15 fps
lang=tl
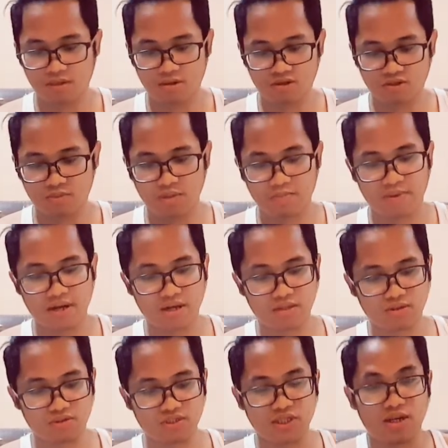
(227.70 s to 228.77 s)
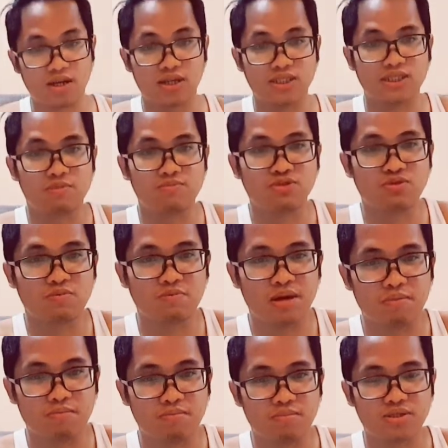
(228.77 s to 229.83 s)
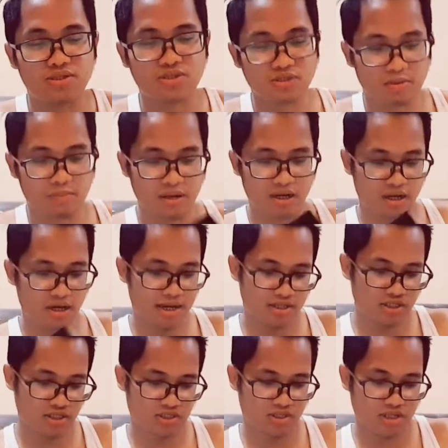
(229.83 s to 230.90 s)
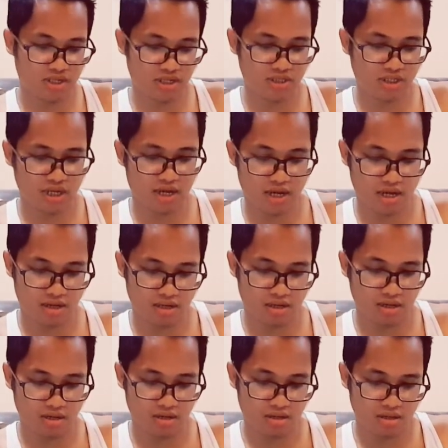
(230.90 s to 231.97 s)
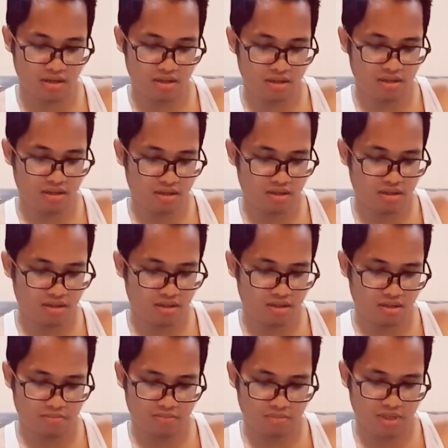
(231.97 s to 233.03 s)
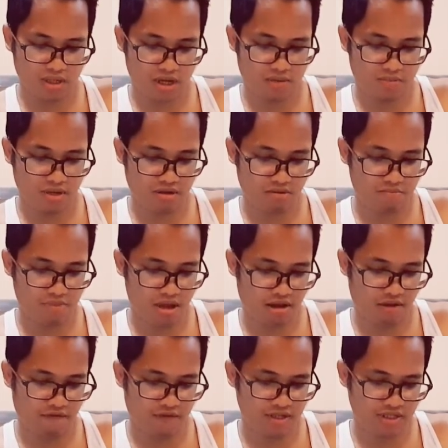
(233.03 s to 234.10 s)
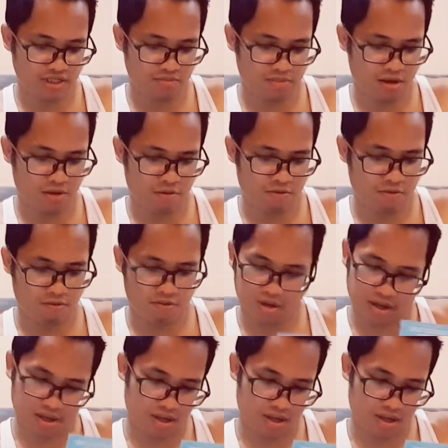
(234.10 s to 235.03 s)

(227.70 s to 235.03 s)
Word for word: So may paganto sila. Samsung members. Kapag nag-register ka dyan, marami kang benefits na makukuha.